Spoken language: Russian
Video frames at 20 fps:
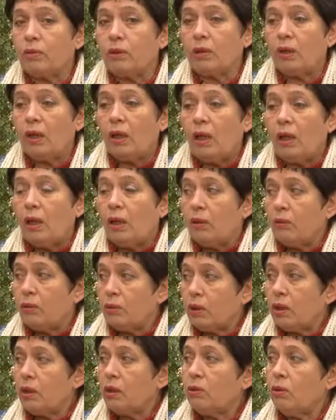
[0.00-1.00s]
Вот,
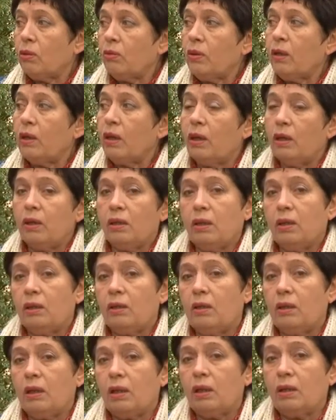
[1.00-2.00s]
вот готовая аллея
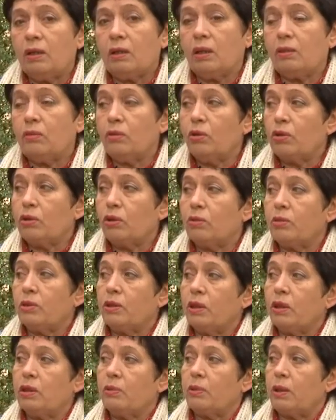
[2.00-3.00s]
для того, чтобы
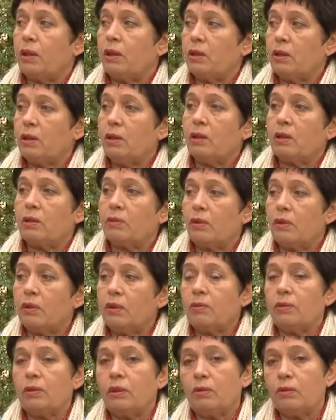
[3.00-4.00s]
здесь пройти
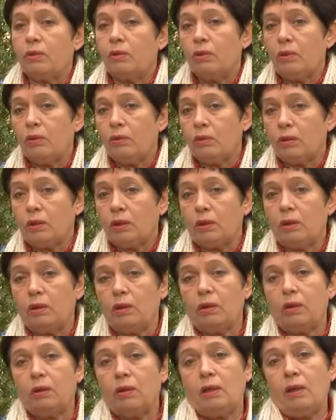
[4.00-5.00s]
свадебному вот,
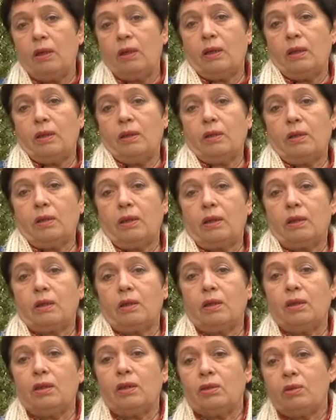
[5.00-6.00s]
э, э
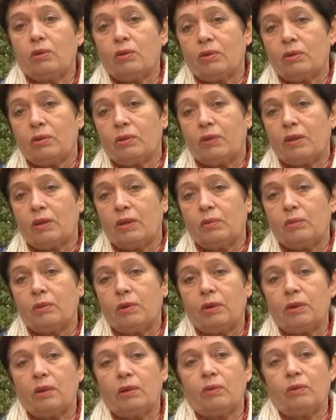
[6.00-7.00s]
кортежу,
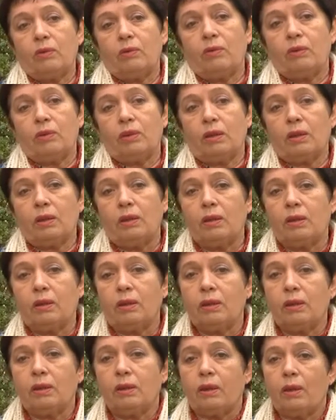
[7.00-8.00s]
свадебной такой вот
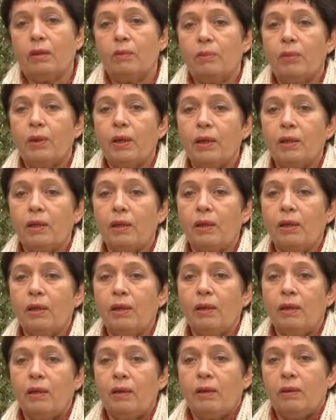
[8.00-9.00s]
э, компании
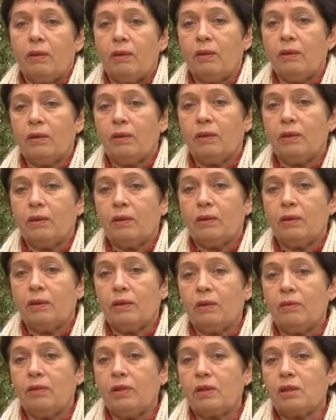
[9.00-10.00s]
э,
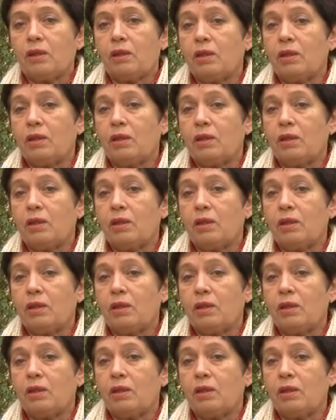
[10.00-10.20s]
невеста,